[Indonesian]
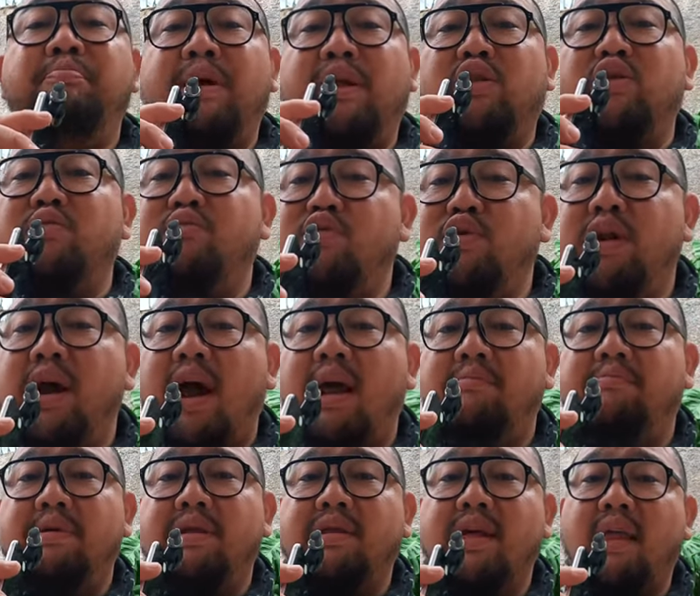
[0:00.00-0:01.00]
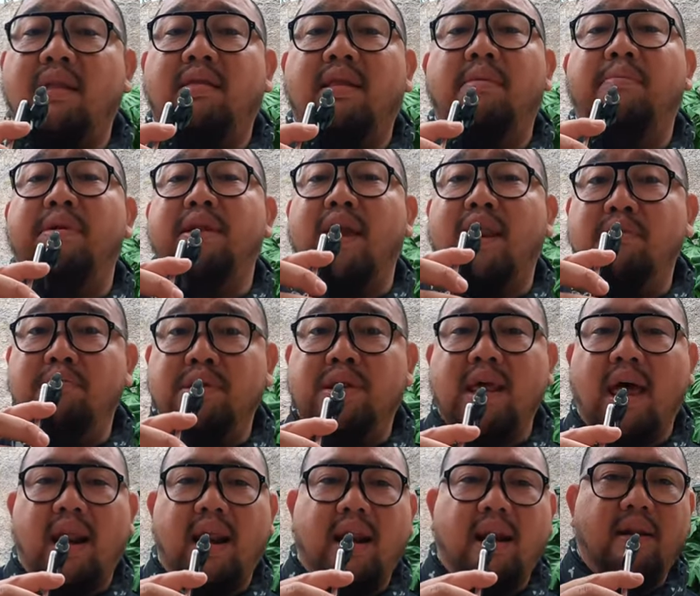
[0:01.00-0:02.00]
bertumbuh dengan pesat dan menjadi
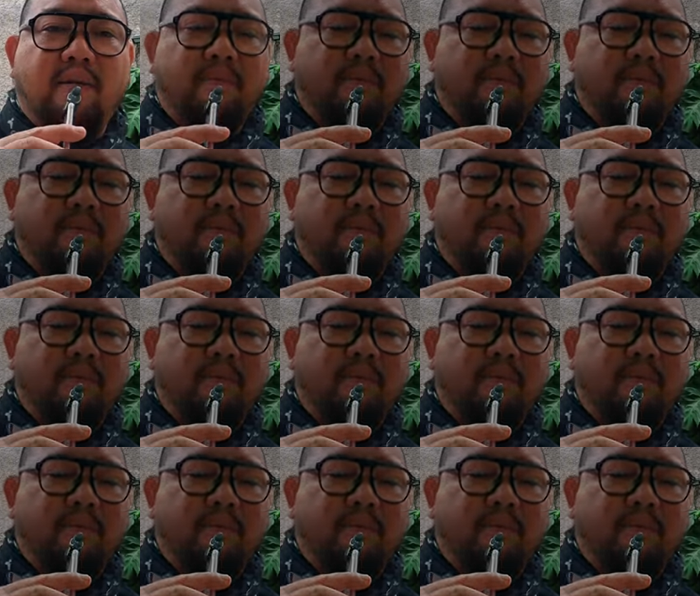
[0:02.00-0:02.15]
besar.